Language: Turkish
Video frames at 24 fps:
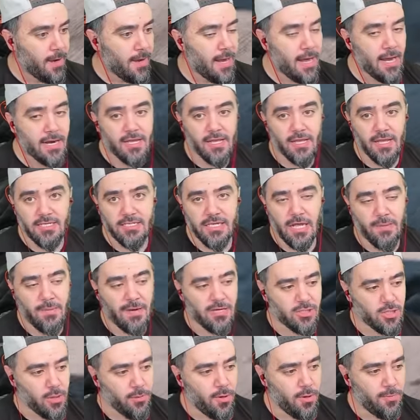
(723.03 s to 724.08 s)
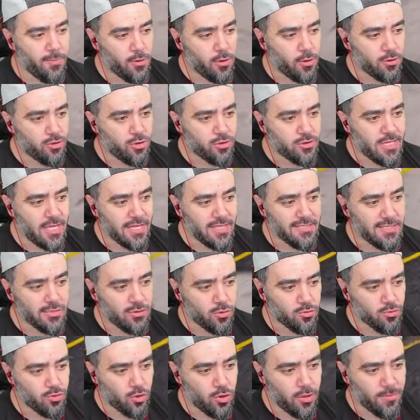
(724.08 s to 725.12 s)
Arkadaşlar başka bölüme görüşürüz. Kendinize
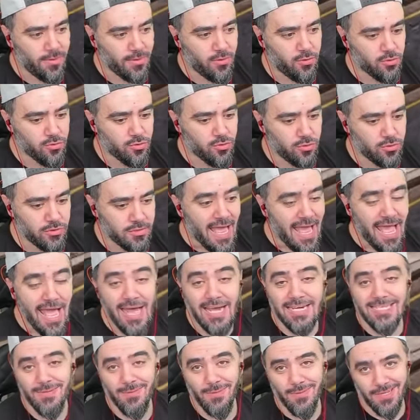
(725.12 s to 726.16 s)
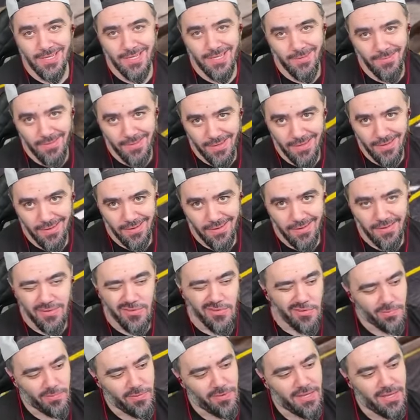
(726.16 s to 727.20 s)
çok çok iyi bakıyorsunuz. Her zamanki gibi.
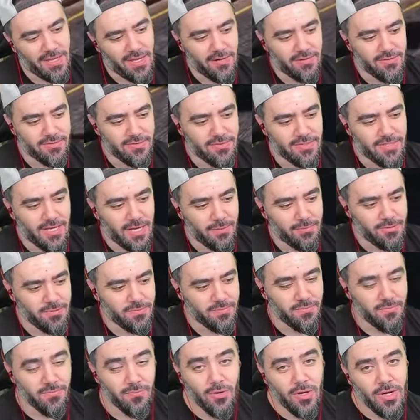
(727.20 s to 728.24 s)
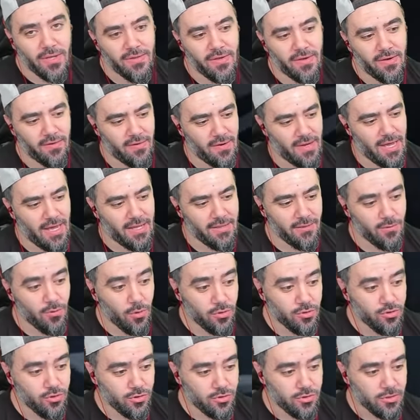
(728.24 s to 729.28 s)
Çıkmalı kalesiniz abiciğim. Bu kadar. Hadi
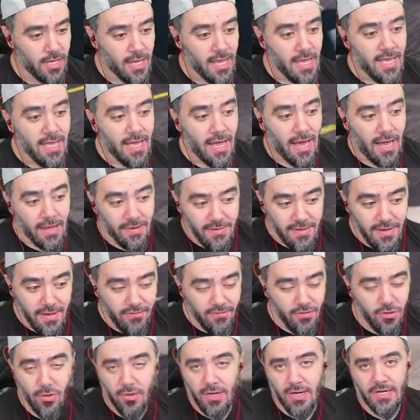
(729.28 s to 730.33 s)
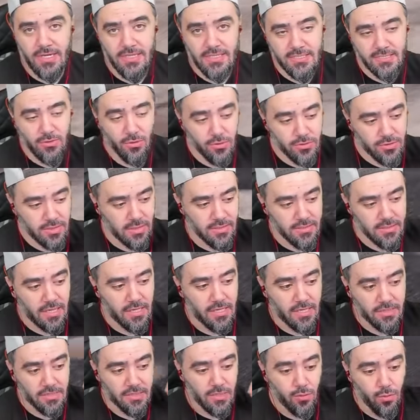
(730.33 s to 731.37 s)
görüşürüz. Ha, ne videoları istiyorsanız
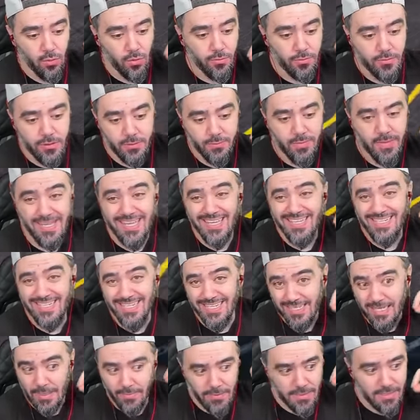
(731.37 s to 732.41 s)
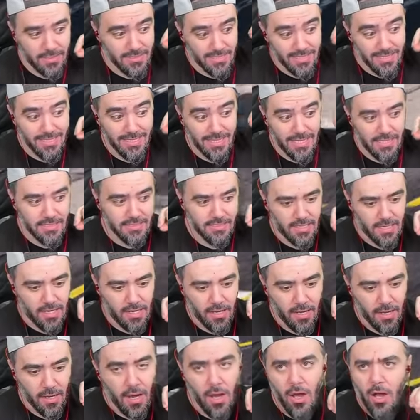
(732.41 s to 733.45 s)
arkadaşlar yorum kısmına kesinlikle kesinlikle yazın ha.
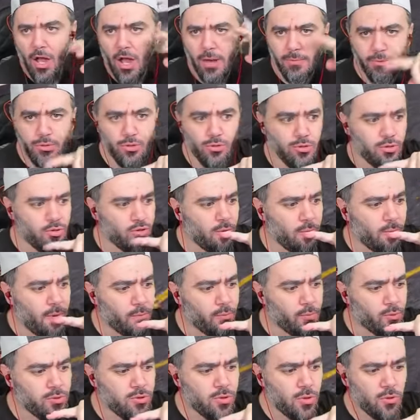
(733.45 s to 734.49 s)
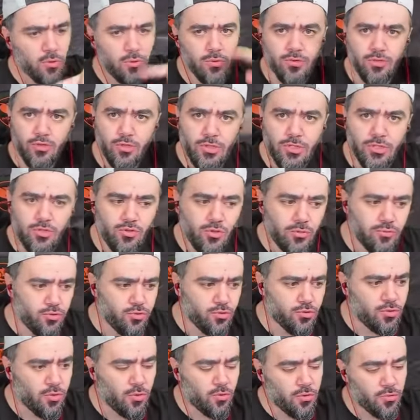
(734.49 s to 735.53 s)
Abi şunu istiyorum bak bu güzel olur, şunu istiyorum şu
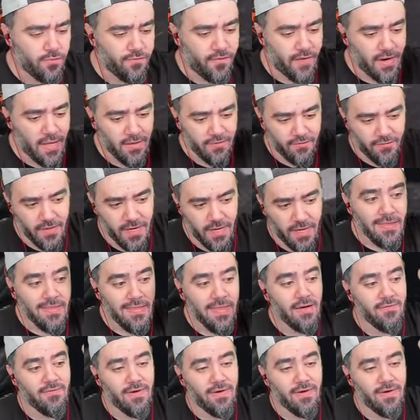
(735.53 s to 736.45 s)
güzel olur falan filan. Ne